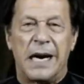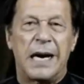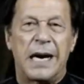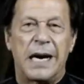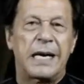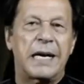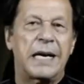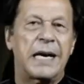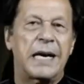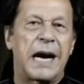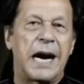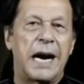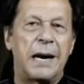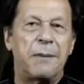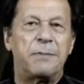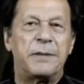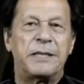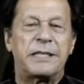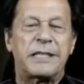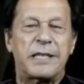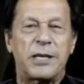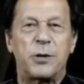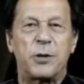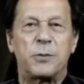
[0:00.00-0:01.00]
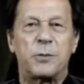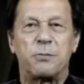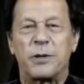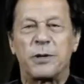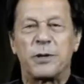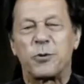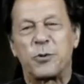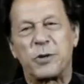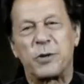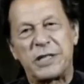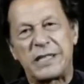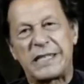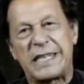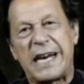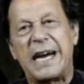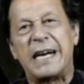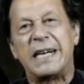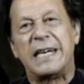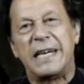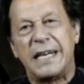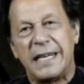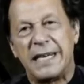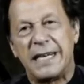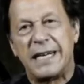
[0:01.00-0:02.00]
अगर आप इसके ऊपर कोई
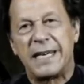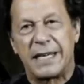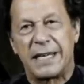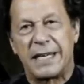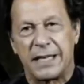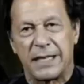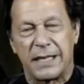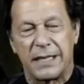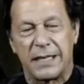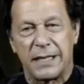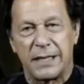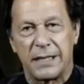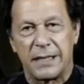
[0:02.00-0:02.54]
स्टैंड नहीं लेंगे